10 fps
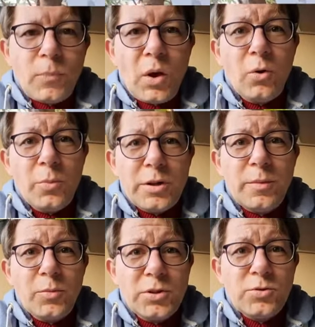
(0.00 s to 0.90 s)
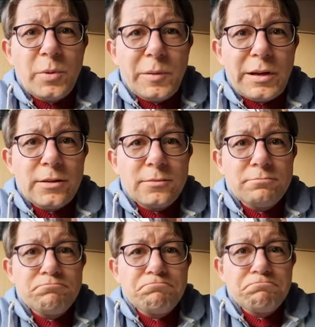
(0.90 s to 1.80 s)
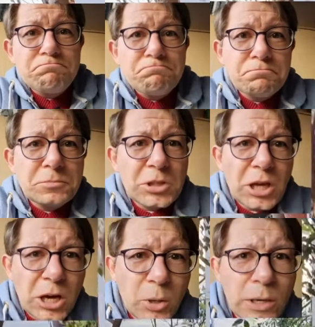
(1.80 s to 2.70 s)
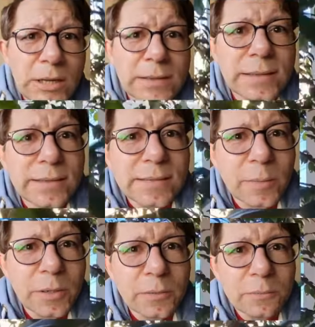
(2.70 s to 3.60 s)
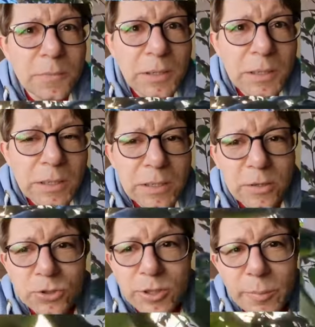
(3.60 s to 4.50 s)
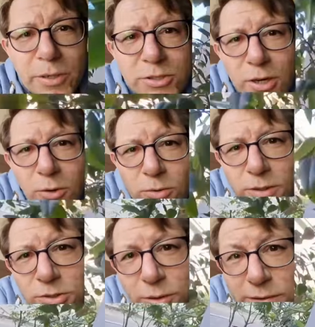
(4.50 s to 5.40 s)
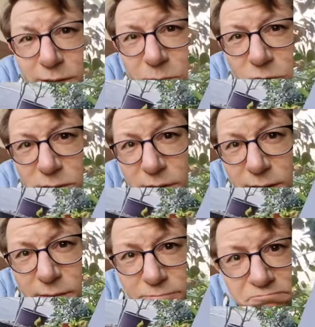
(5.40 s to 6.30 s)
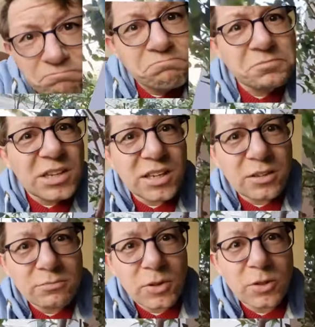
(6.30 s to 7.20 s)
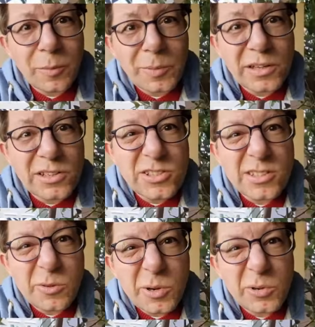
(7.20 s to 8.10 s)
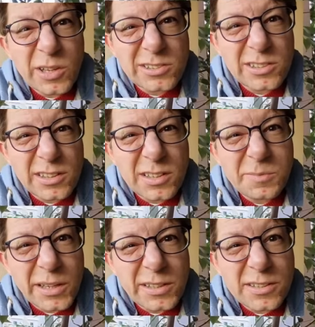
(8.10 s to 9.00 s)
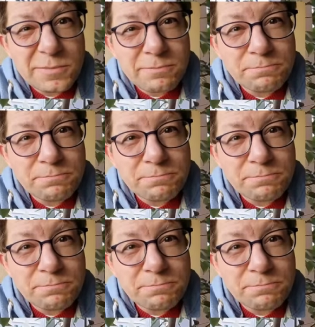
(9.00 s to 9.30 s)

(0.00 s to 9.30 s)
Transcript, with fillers: Comprando uma muda em supermercado. E agora ela está desse tamanho e eu já perdi a conta de quantas mudas tem ali. É sério, eu tenho uma planilha de Excel para cuidar de tantas plantas.